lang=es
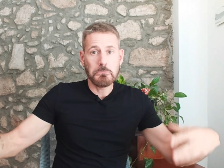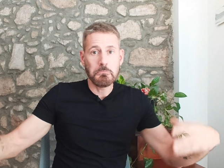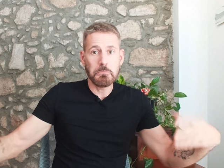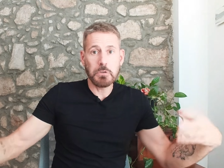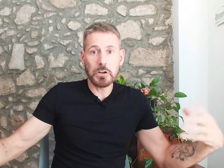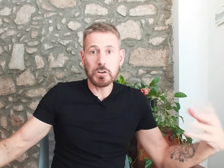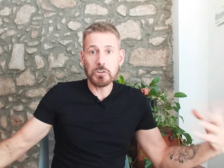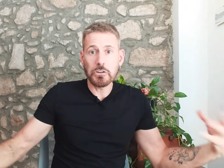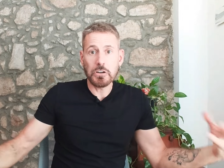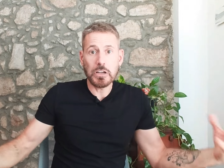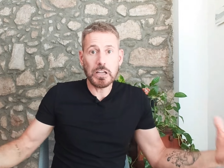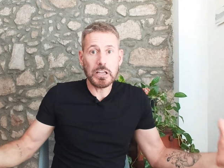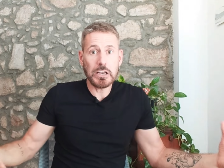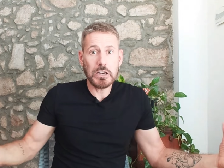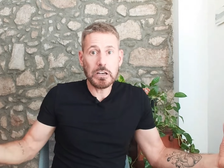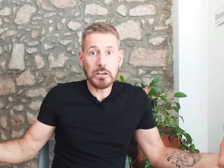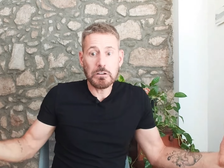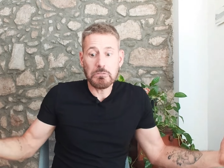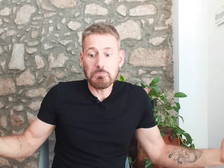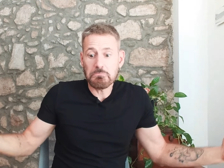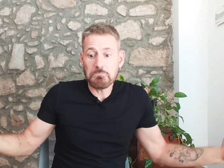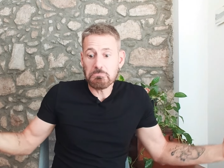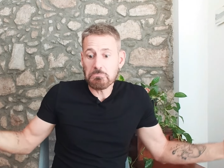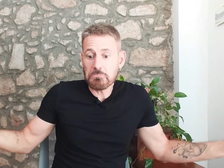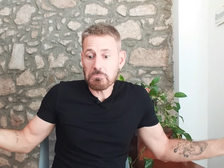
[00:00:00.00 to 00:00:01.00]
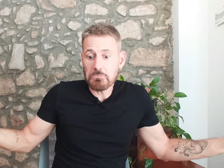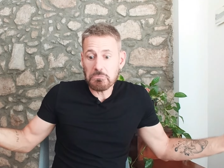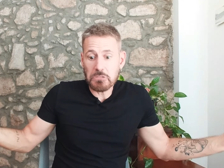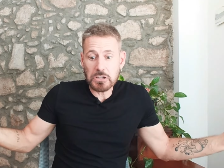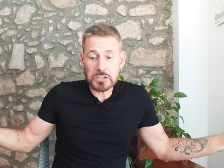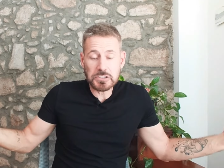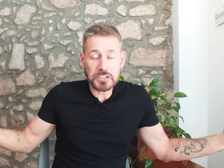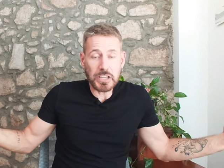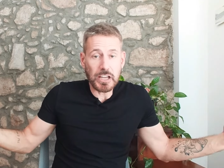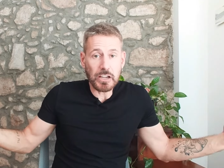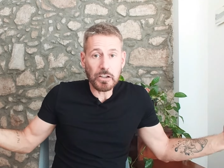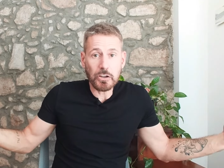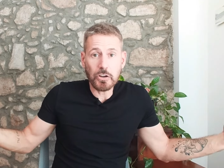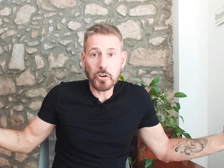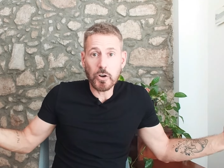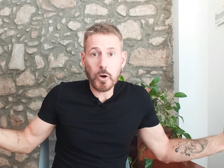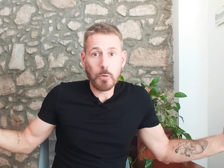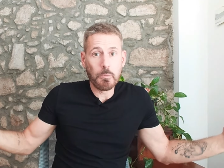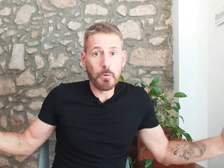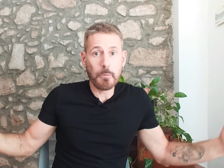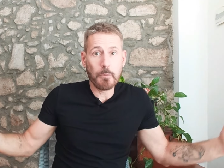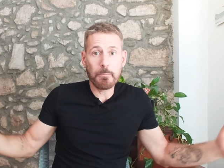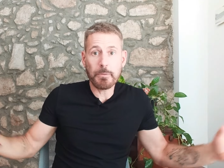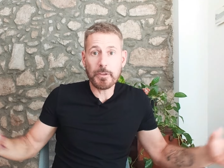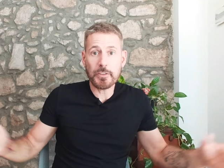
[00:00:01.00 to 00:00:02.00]
Bueno, él está
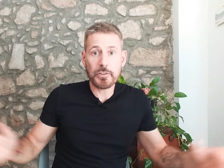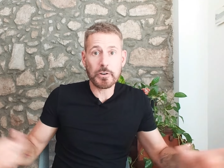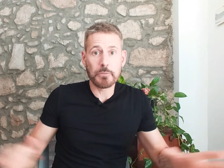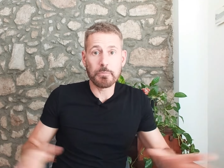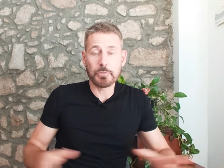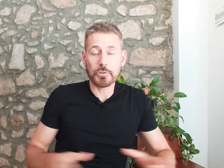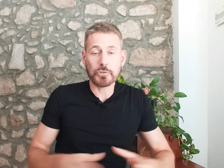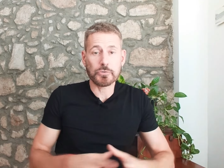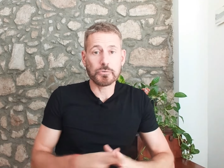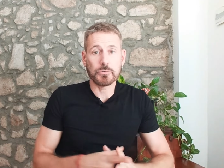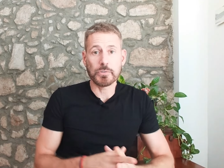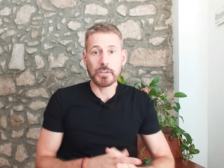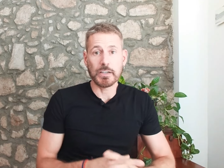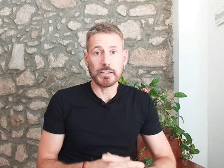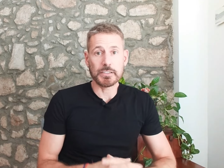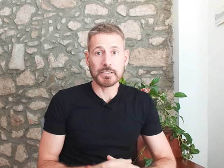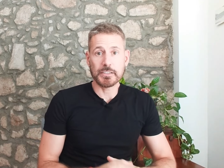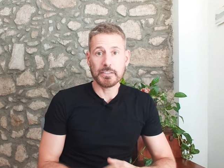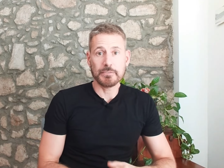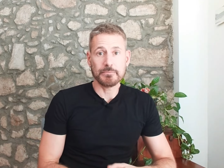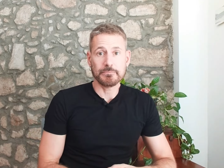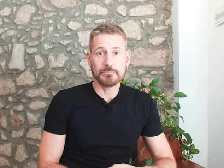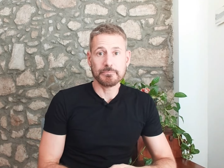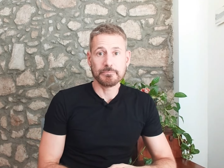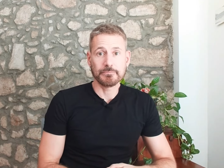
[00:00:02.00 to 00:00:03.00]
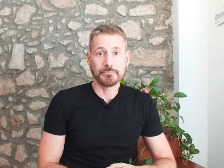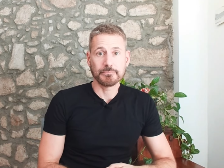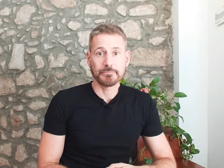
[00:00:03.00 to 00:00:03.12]
como Pedro por su casa.